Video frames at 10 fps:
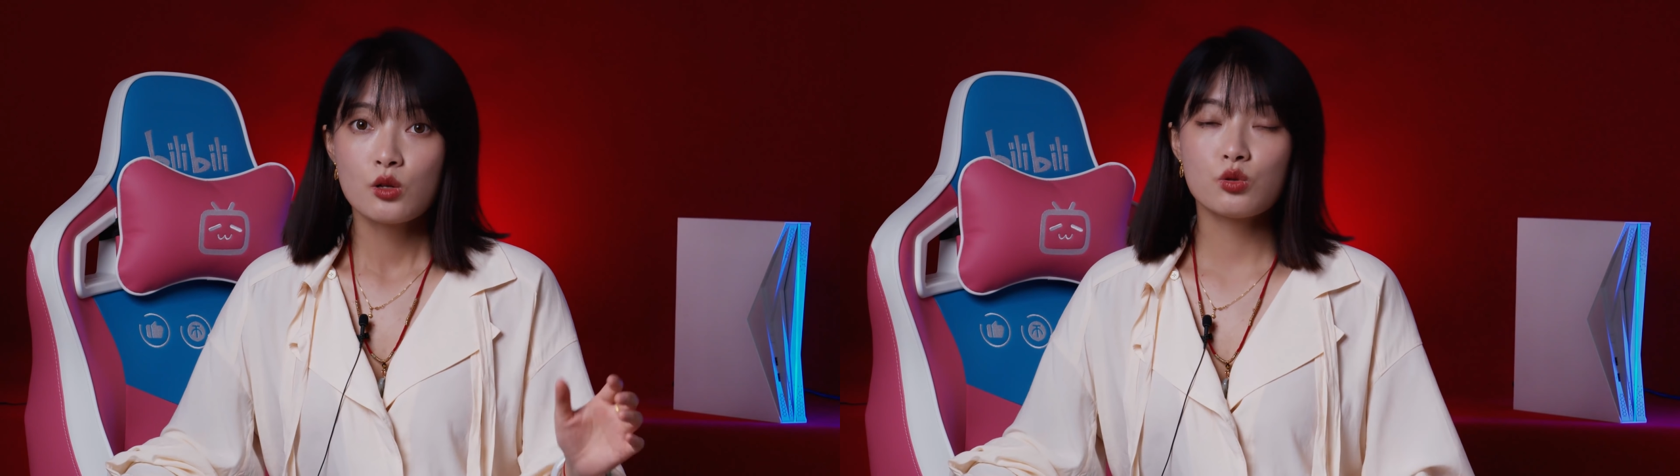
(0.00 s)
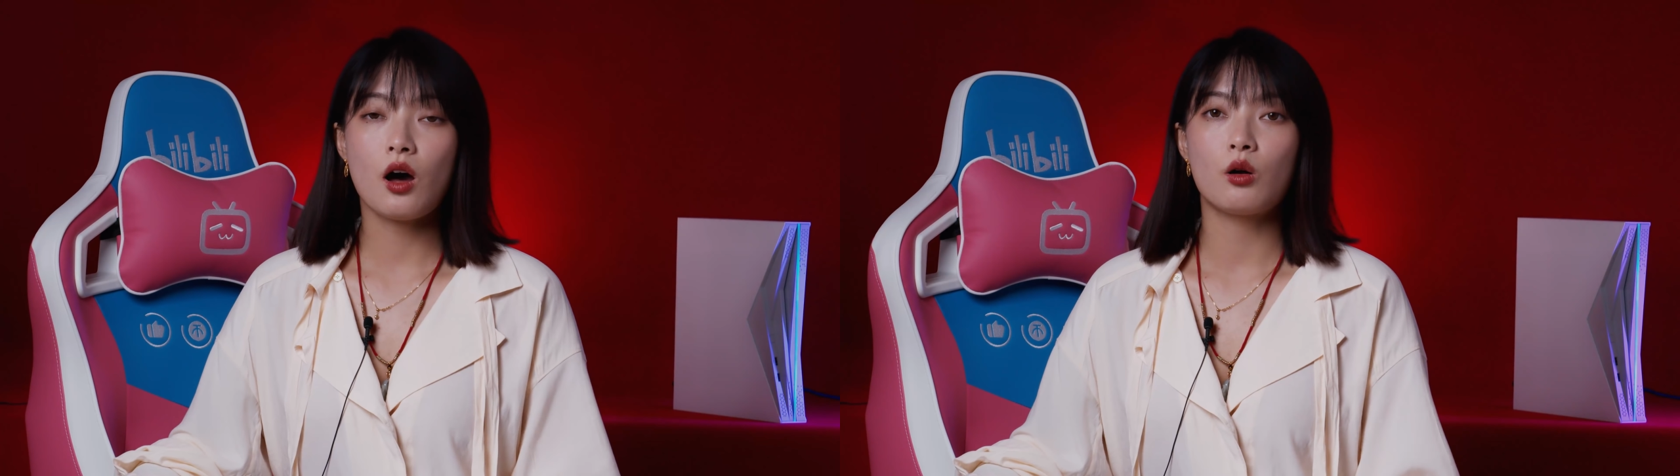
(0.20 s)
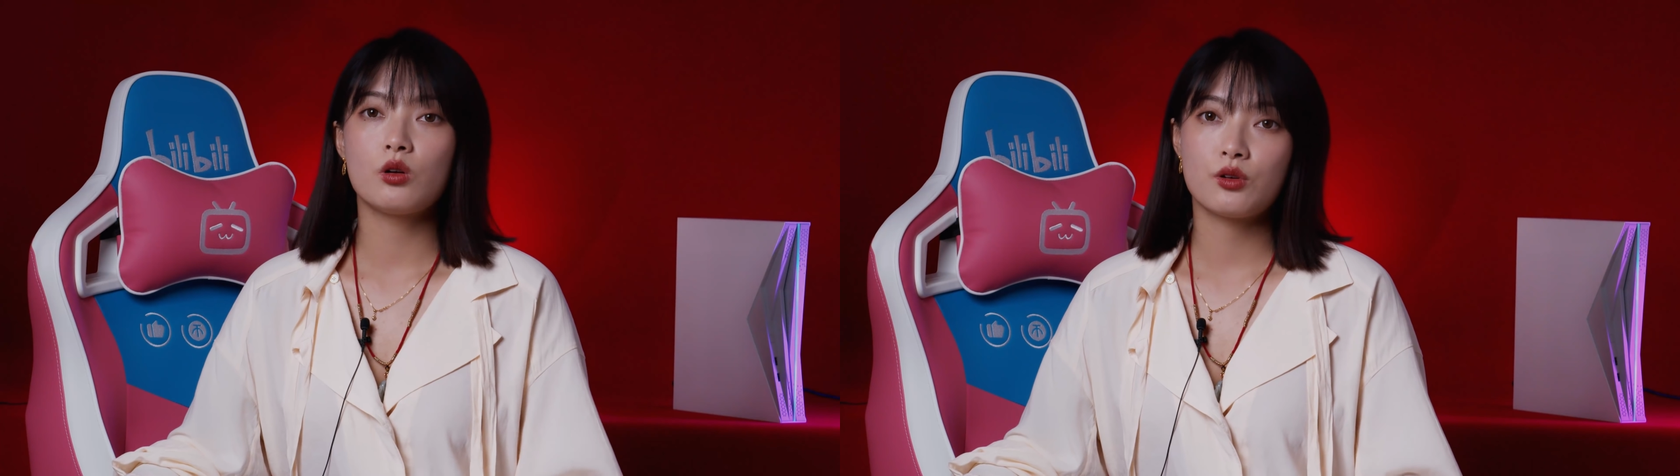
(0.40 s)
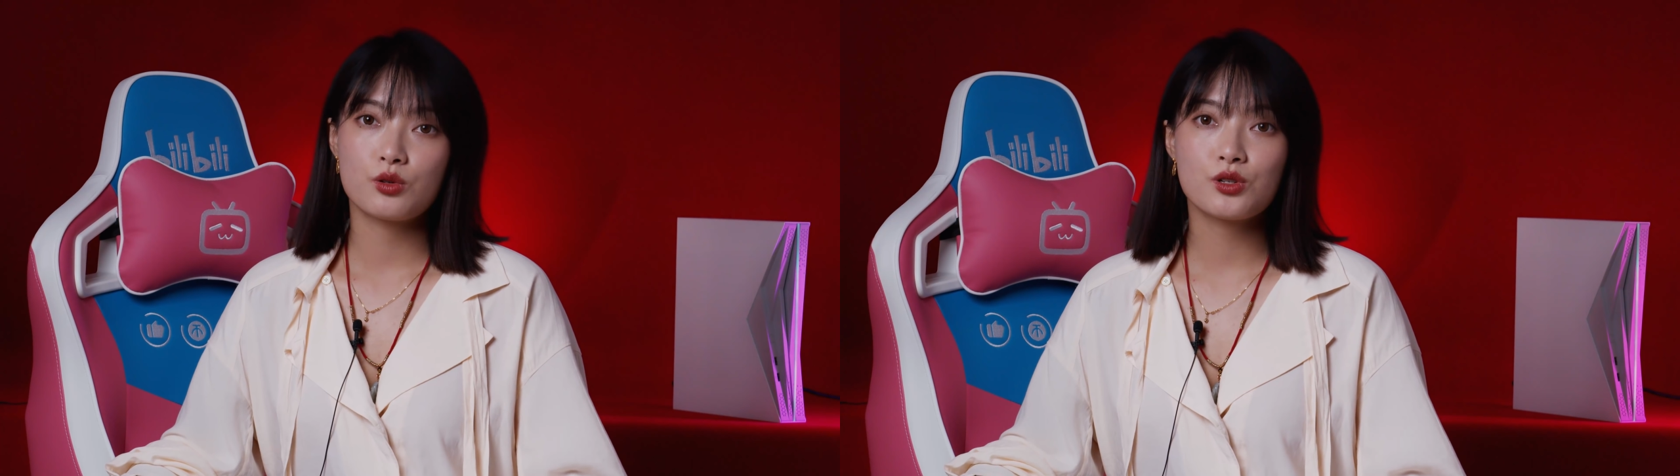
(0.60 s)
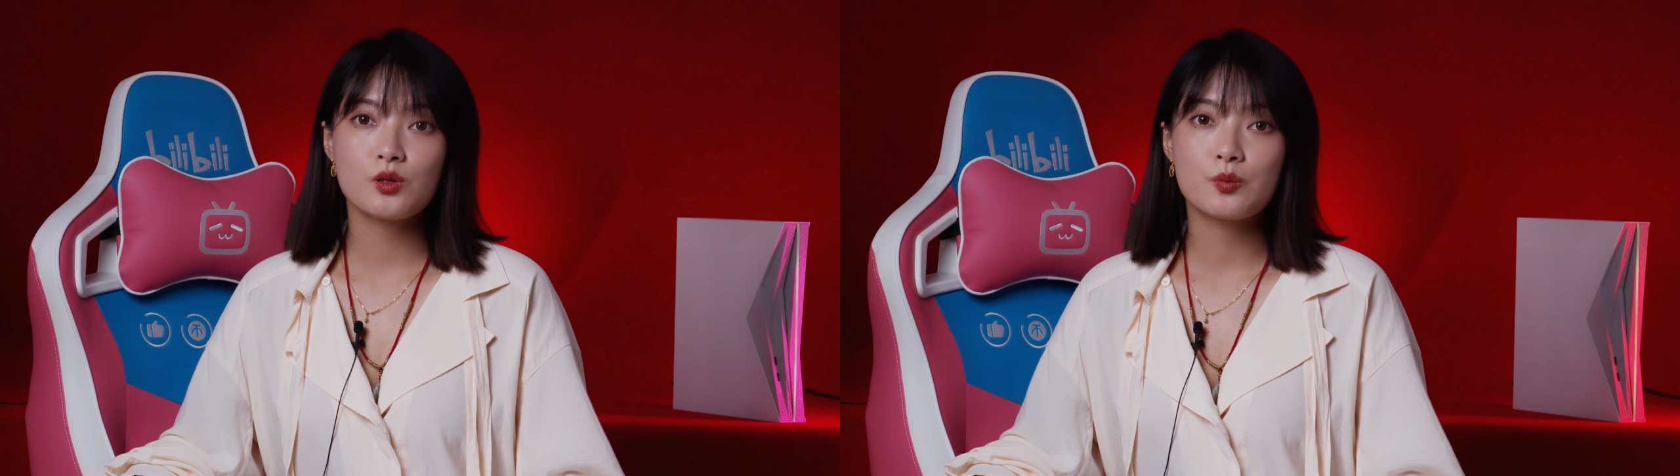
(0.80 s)
去讨论游
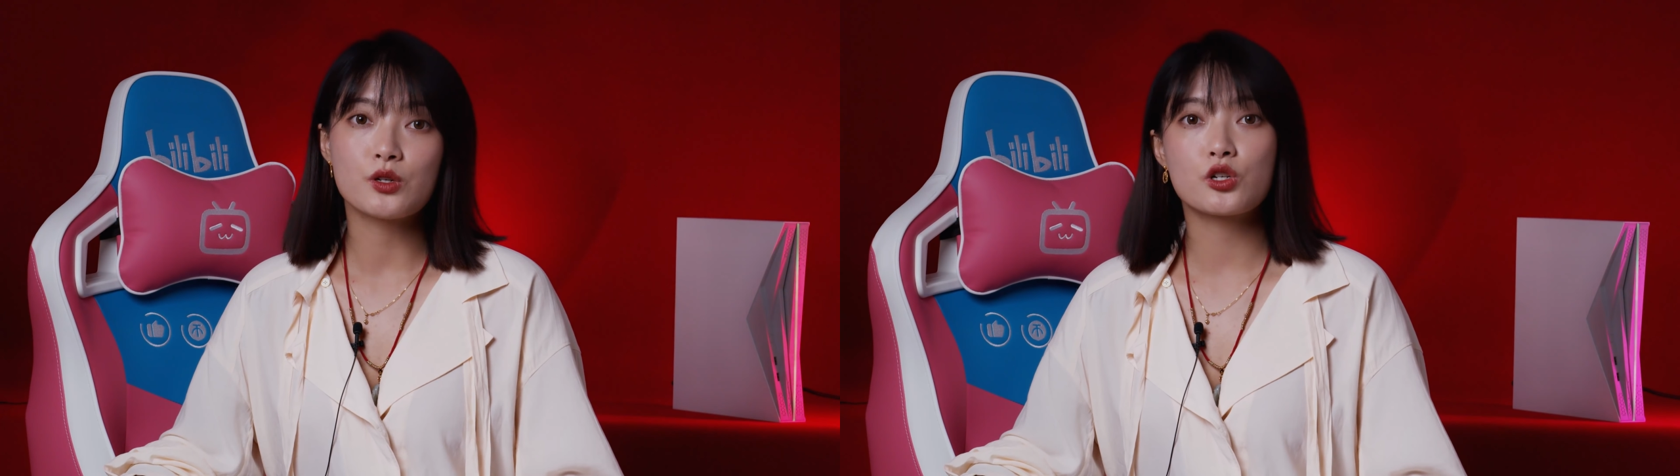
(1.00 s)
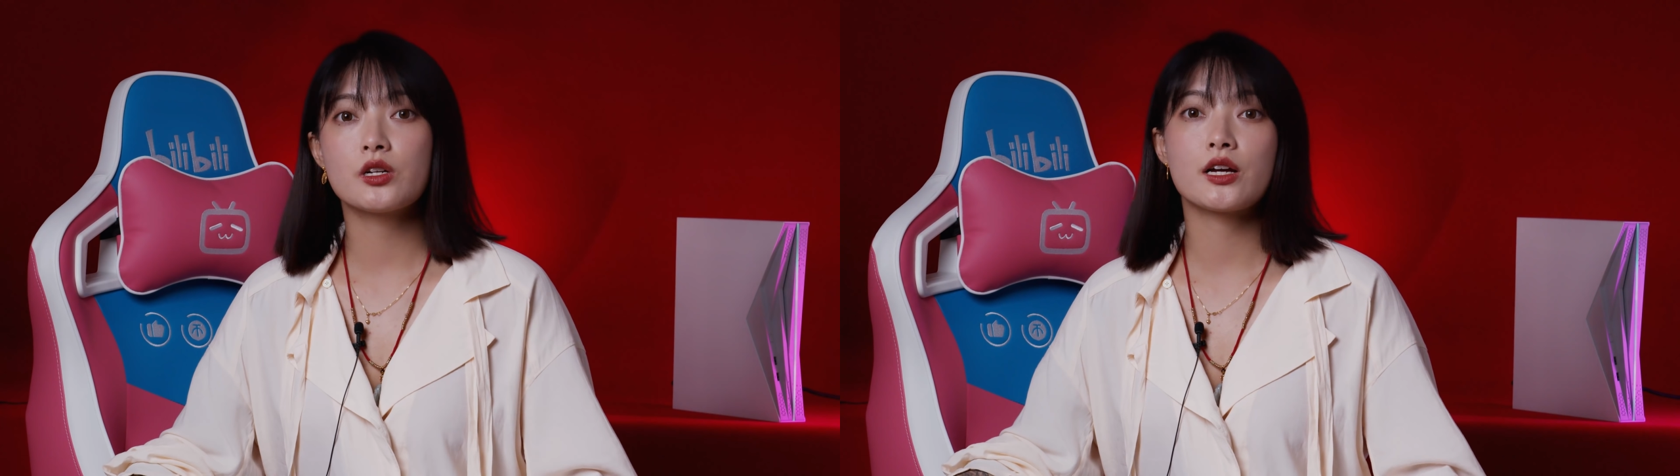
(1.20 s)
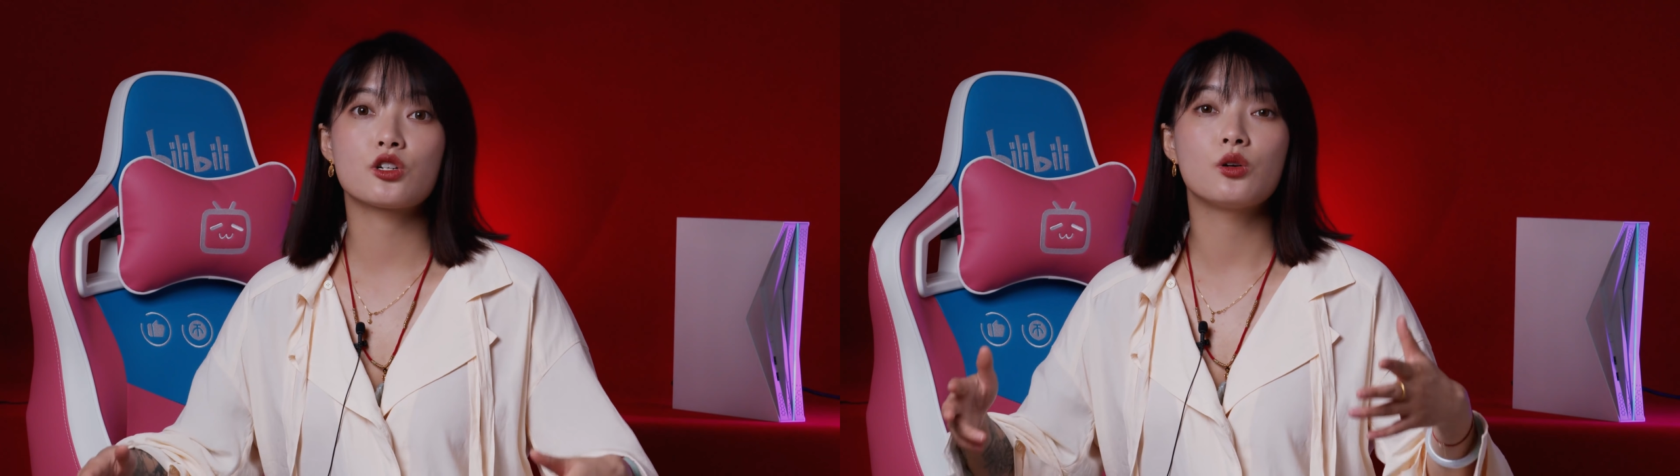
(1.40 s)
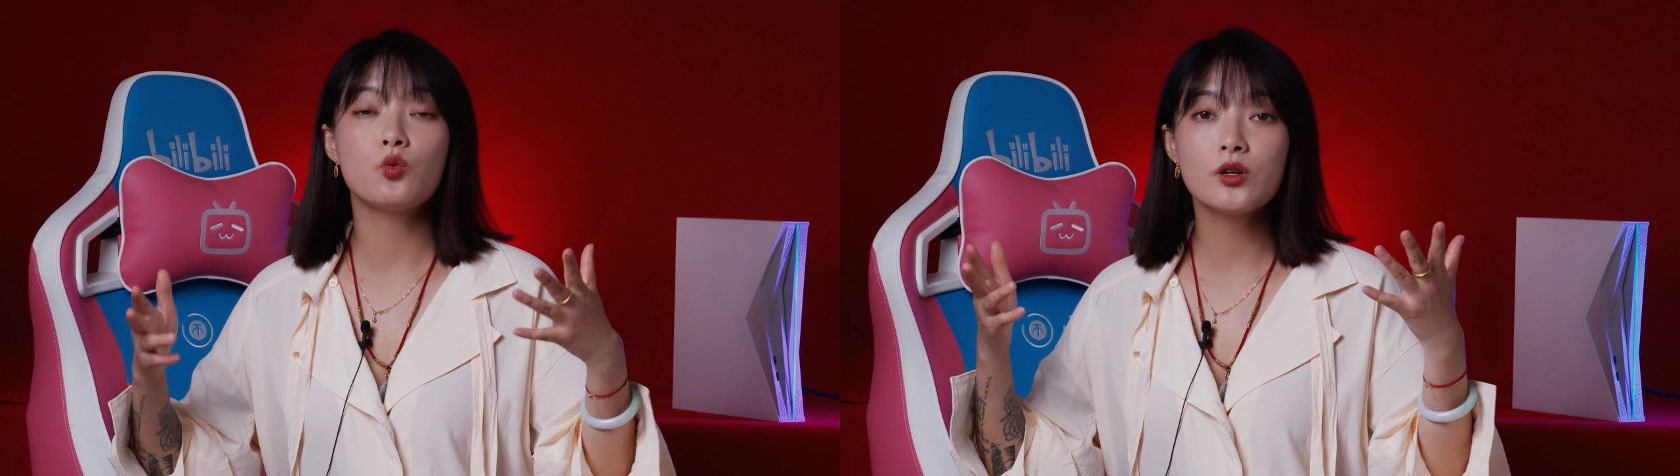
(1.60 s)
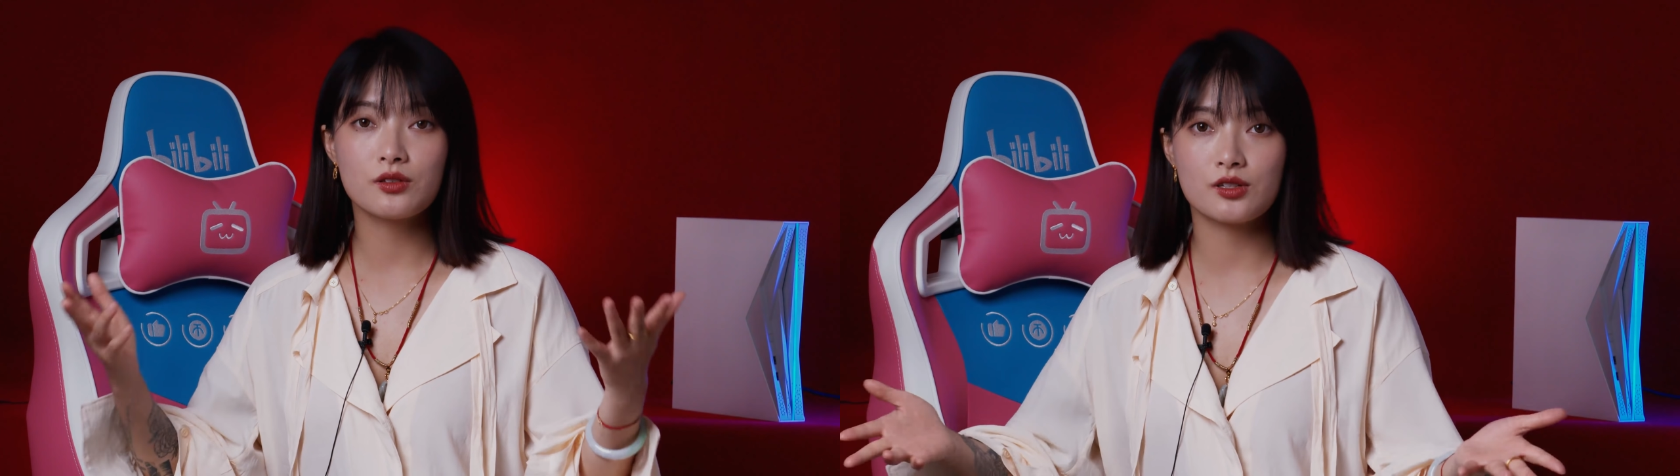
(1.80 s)
戏比。鄙视链这个
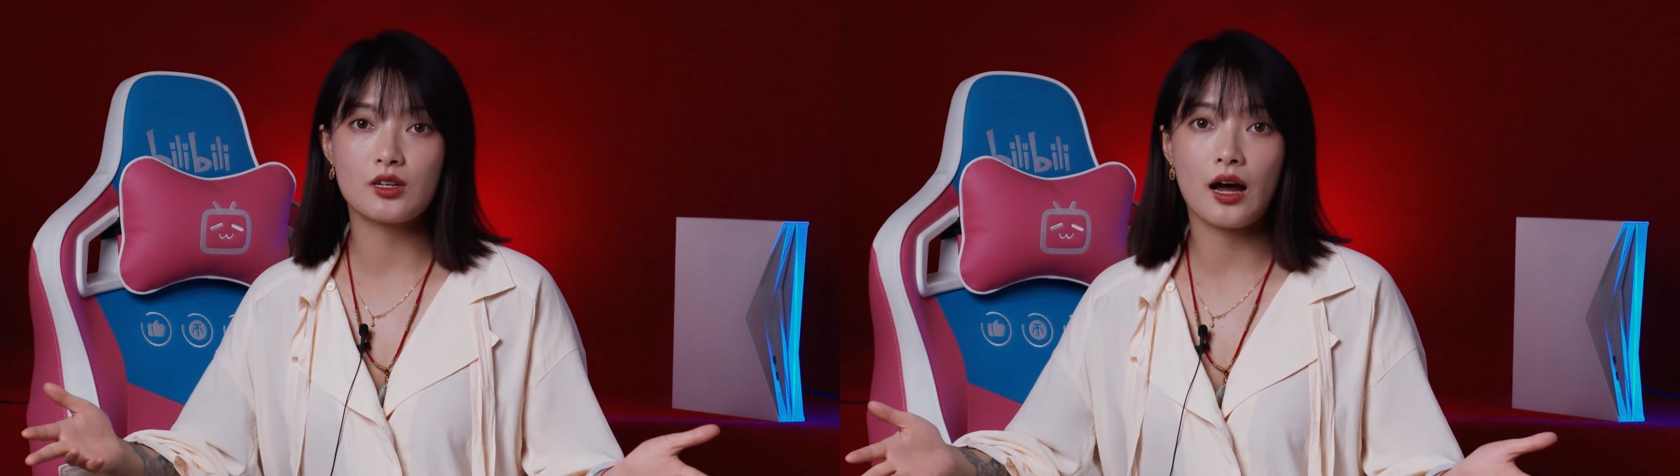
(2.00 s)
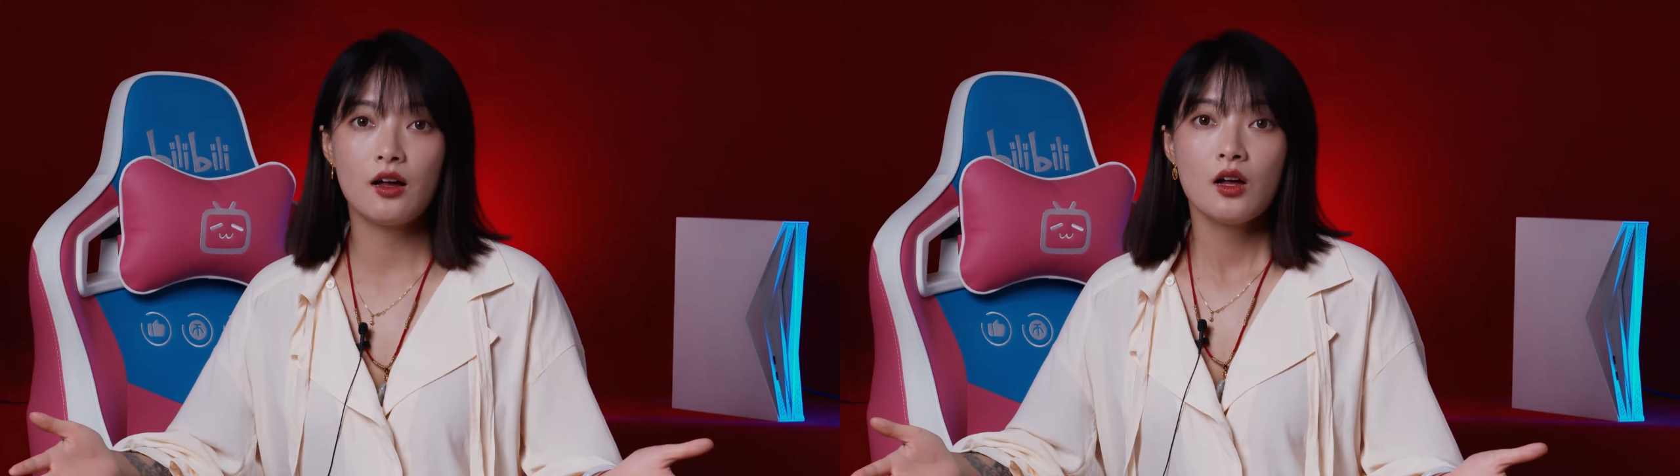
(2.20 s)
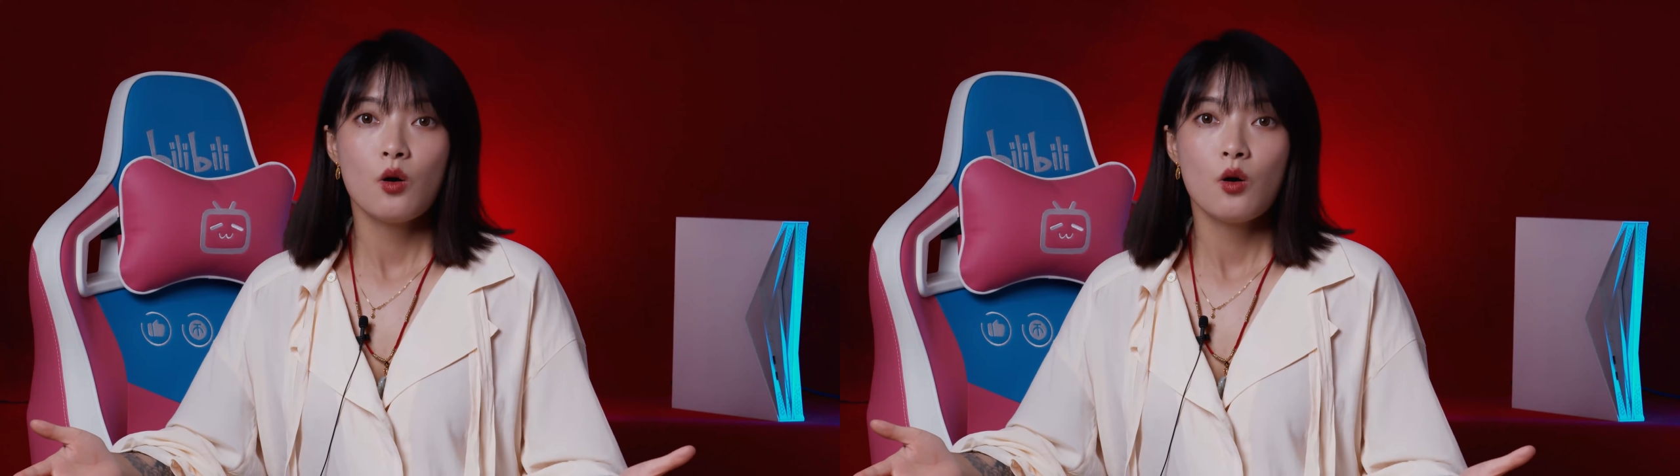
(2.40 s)
问题啊，